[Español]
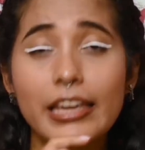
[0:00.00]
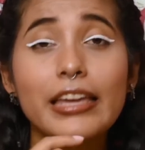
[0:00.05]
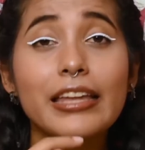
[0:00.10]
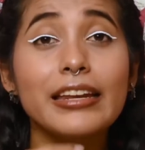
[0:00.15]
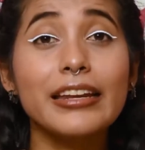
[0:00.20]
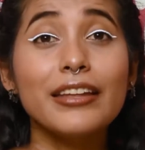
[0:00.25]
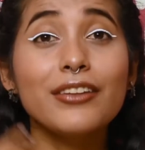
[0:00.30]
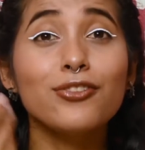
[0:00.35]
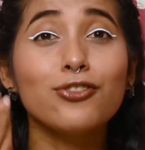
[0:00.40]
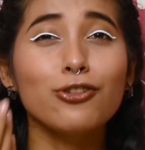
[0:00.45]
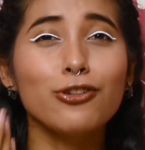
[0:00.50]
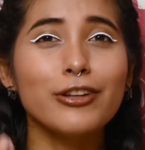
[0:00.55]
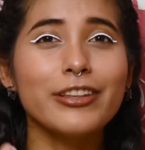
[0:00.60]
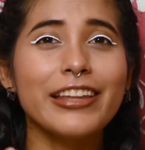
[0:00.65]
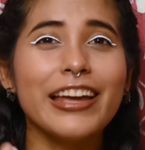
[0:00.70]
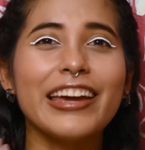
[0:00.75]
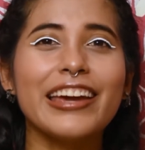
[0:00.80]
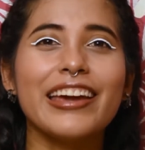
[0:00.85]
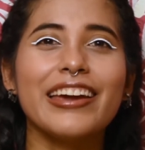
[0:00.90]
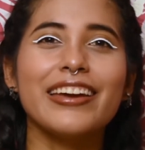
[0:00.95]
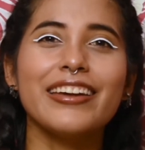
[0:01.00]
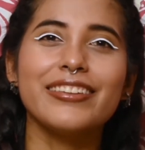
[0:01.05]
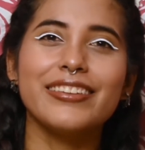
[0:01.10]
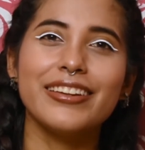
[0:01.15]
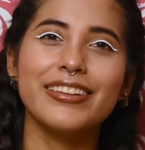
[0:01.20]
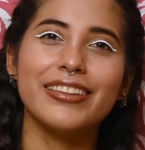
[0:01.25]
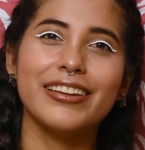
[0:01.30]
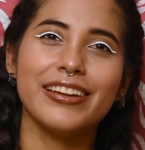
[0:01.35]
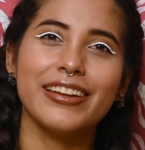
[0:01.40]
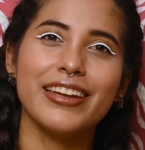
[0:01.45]
Y resulta que en
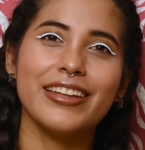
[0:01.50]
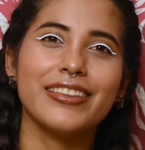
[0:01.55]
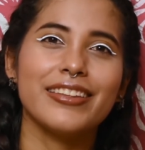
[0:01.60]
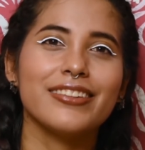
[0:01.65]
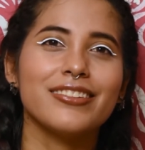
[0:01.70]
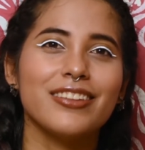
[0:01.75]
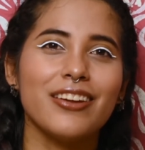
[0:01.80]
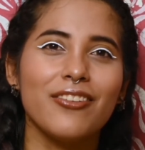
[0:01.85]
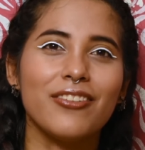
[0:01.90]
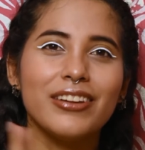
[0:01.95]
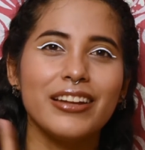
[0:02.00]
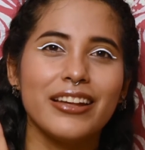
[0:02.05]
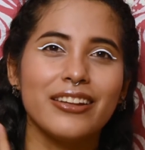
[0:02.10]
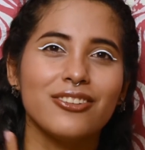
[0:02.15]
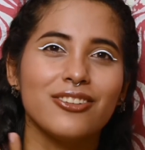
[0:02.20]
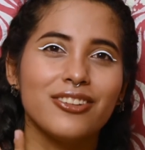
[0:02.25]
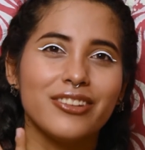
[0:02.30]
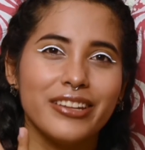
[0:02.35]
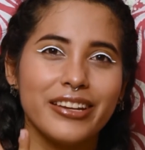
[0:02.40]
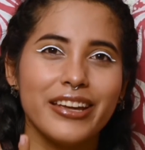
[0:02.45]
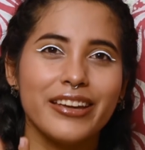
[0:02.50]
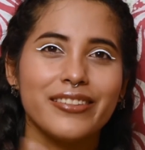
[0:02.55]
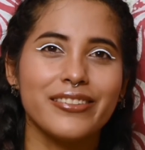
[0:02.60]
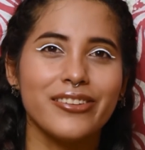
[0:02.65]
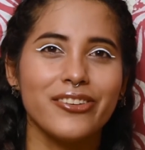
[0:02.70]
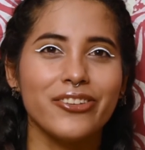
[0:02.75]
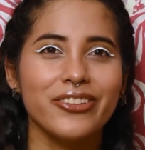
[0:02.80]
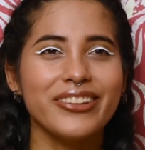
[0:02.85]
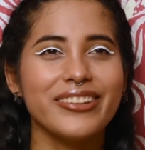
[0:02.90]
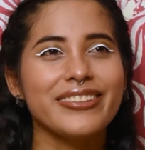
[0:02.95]
esa tarjeta estaban las dos
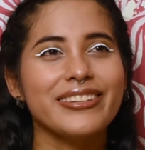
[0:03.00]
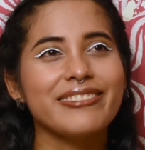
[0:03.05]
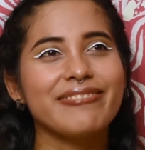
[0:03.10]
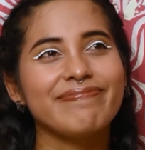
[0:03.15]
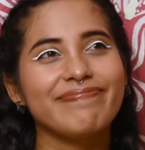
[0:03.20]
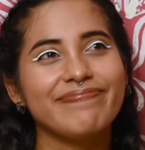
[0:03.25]
direcciones.